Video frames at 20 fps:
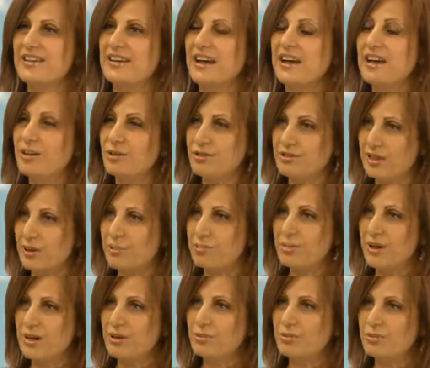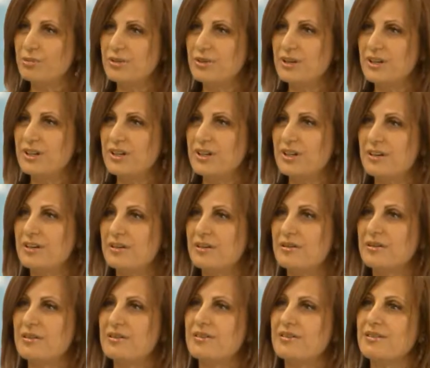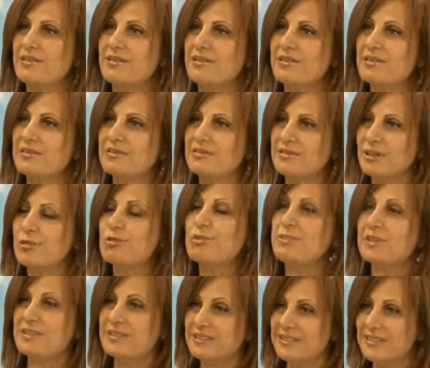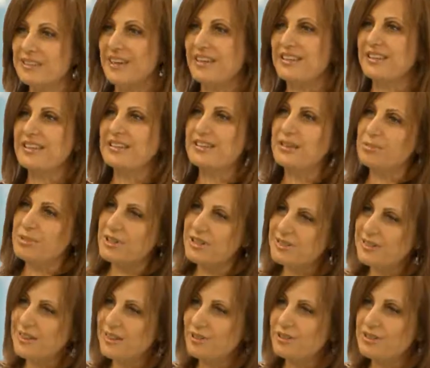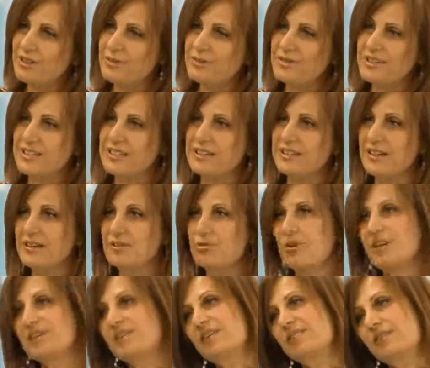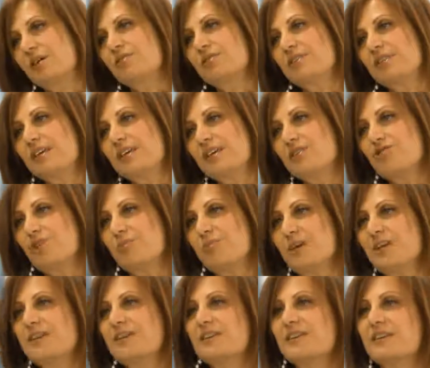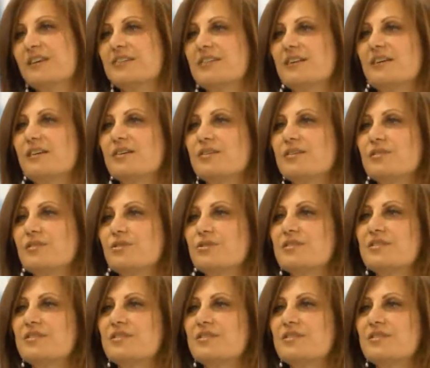اهله تقبلوه آه، هو بير يعني هن بيرتاحوا نفسيا وهذا دورنا كجمعيه نحن انه